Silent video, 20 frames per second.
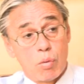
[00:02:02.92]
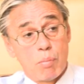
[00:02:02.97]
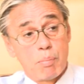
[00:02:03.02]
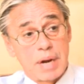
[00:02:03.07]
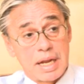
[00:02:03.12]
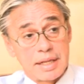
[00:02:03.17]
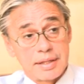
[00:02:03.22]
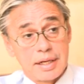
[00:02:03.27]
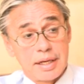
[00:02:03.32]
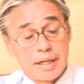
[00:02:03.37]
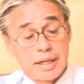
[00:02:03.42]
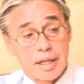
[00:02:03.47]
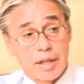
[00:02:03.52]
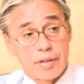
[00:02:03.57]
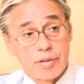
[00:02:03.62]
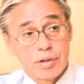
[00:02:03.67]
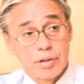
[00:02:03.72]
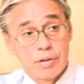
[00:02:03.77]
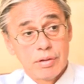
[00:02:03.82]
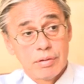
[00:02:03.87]
un plan de
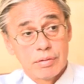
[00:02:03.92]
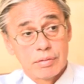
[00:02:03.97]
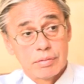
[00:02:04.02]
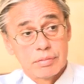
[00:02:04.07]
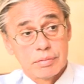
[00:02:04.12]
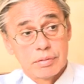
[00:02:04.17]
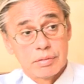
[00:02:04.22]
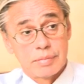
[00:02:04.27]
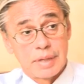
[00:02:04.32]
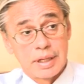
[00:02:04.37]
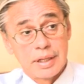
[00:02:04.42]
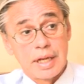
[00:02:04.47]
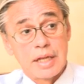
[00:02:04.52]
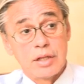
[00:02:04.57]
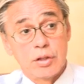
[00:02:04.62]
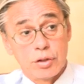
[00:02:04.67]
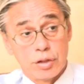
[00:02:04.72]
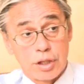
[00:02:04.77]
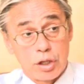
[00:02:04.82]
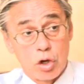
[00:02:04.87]
liquidación, ¿Vale?
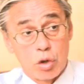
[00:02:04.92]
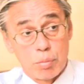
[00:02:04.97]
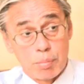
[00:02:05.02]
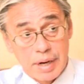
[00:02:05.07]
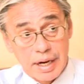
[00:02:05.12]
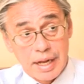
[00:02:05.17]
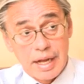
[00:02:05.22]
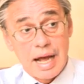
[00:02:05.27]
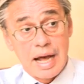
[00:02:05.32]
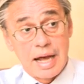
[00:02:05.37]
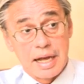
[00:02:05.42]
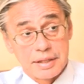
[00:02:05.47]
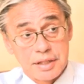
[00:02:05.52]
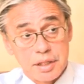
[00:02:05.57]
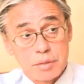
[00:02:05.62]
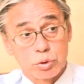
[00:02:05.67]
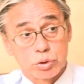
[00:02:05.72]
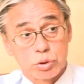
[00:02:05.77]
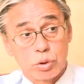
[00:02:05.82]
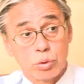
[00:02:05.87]
en donde nombra a
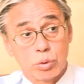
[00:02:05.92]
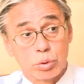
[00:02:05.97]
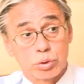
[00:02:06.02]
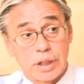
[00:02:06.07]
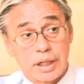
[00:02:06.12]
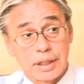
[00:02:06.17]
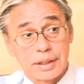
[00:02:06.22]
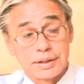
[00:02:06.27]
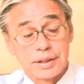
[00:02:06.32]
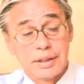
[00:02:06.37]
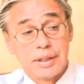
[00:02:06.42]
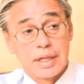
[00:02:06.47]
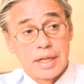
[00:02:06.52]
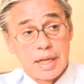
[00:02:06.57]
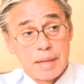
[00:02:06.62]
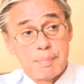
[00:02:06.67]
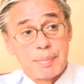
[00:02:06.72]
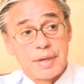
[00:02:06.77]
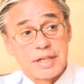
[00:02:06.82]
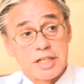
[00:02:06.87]
activos concursales
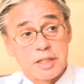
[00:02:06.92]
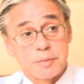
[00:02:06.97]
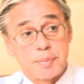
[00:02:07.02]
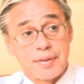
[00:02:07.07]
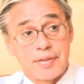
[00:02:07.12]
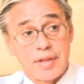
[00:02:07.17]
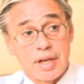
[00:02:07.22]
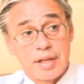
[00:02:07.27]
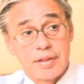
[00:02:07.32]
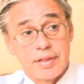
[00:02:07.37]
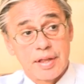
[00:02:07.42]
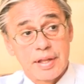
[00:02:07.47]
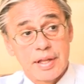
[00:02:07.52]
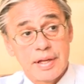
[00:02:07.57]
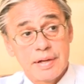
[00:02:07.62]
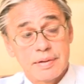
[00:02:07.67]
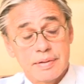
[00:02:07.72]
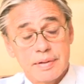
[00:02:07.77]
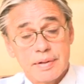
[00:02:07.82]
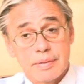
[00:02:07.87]
empresa
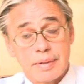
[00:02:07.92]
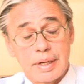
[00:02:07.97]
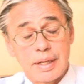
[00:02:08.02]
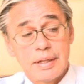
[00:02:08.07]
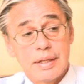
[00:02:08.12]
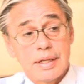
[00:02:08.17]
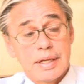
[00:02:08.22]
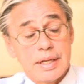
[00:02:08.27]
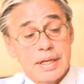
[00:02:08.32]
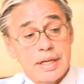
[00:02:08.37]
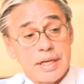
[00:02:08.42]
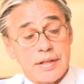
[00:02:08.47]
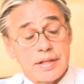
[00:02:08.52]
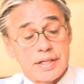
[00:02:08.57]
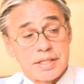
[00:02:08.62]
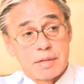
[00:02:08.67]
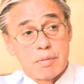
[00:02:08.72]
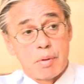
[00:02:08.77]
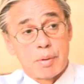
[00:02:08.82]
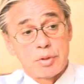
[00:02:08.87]
especializada, ¿vale? y
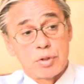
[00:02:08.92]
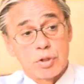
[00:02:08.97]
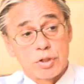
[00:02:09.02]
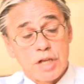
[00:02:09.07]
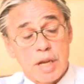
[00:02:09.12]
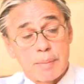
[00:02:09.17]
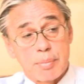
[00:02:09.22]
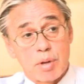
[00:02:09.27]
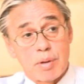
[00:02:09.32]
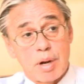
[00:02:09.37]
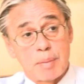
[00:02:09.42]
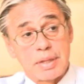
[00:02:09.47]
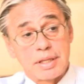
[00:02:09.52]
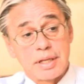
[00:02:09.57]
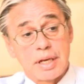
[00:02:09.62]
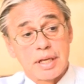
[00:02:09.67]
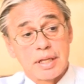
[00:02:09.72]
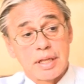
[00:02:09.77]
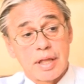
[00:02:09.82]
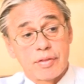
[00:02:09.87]
desde el momento que se aprueba el plan
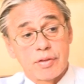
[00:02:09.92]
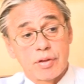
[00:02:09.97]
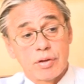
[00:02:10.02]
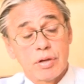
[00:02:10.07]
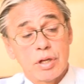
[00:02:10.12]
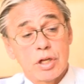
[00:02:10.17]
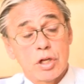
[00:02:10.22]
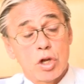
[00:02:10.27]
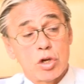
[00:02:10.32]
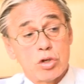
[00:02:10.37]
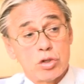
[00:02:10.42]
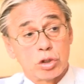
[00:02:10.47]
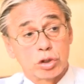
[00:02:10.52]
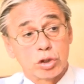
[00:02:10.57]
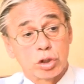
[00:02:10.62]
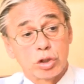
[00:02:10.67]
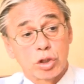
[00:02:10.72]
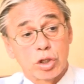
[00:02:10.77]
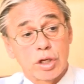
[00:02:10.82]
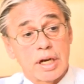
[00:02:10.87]
de liquidación,
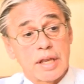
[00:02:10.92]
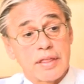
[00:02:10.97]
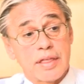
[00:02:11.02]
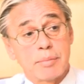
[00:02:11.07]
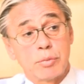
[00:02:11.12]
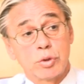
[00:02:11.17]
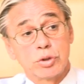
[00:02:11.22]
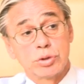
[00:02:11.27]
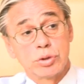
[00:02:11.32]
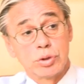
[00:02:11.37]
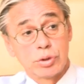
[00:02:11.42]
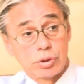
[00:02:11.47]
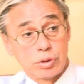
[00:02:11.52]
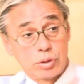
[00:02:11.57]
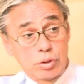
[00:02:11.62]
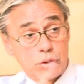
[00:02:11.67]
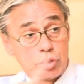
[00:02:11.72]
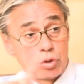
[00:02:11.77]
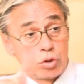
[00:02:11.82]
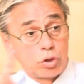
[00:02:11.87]
nosotros realizamos
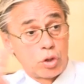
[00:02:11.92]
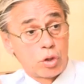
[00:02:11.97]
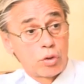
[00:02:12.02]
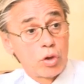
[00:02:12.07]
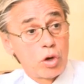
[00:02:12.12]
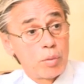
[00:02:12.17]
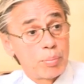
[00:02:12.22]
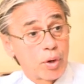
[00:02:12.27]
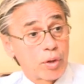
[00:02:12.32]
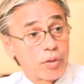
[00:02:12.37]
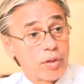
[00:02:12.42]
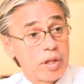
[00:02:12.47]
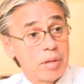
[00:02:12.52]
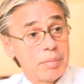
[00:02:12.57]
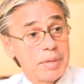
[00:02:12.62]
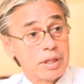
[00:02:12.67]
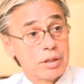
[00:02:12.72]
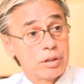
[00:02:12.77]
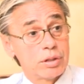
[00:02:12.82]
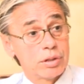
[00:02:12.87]
todo el
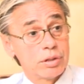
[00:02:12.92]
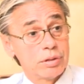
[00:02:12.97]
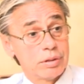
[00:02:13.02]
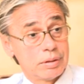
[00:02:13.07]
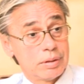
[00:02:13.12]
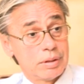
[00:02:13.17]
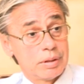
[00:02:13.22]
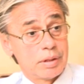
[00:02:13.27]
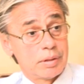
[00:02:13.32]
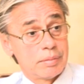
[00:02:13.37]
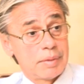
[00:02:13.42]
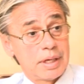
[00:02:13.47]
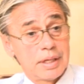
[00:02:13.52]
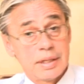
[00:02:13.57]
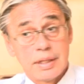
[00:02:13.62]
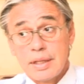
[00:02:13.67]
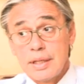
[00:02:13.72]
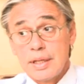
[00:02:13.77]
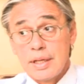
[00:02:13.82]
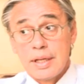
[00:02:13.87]
procedimiento
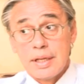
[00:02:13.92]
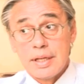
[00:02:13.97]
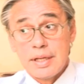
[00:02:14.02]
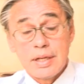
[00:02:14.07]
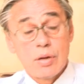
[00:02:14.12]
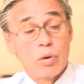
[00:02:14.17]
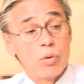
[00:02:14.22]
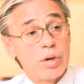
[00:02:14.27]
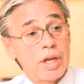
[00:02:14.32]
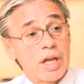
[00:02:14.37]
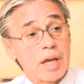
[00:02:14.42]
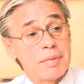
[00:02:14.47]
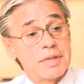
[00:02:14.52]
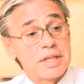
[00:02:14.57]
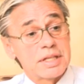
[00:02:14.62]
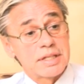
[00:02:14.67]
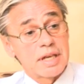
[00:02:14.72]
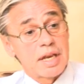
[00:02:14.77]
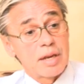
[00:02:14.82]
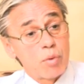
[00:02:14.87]
y
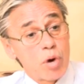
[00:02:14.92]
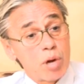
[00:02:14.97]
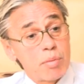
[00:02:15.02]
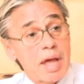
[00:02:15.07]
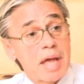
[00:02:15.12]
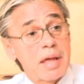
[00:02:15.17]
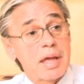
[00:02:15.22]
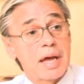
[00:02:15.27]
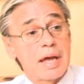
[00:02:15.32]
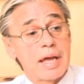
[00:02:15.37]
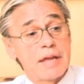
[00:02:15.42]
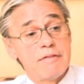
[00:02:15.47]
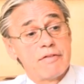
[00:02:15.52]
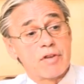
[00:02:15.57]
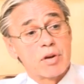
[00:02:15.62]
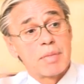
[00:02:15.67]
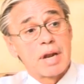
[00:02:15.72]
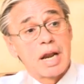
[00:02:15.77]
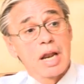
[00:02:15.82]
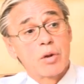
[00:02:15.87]
únicamente se le vuelve a,
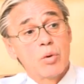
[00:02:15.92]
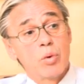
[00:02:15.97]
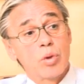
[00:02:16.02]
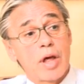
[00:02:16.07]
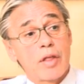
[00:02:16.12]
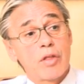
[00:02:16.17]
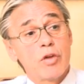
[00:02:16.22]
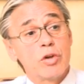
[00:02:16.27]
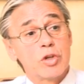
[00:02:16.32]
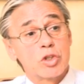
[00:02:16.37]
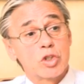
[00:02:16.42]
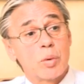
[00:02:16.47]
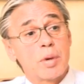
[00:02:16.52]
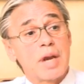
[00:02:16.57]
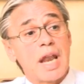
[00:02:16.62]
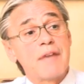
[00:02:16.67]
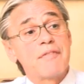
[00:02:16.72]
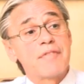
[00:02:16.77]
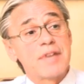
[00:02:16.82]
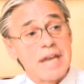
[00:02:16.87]
informar al juzgado sobre
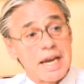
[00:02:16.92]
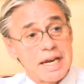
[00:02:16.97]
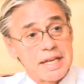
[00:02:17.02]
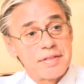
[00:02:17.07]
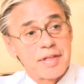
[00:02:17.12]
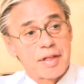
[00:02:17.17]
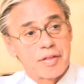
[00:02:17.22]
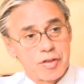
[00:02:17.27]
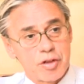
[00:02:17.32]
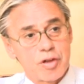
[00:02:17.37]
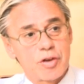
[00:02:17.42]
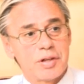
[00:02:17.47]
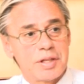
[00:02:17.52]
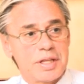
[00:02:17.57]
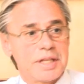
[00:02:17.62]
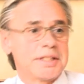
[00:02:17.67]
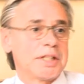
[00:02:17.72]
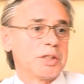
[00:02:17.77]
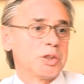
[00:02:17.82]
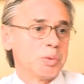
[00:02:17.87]
la finalización
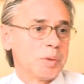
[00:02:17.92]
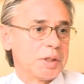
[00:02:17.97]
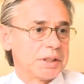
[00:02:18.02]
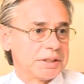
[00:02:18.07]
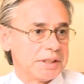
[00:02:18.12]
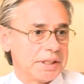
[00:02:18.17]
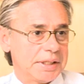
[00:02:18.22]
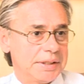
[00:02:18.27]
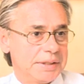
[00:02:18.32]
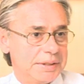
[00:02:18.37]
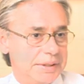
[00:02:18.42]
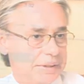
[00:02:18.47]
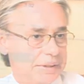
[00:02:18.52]
de esa subasta.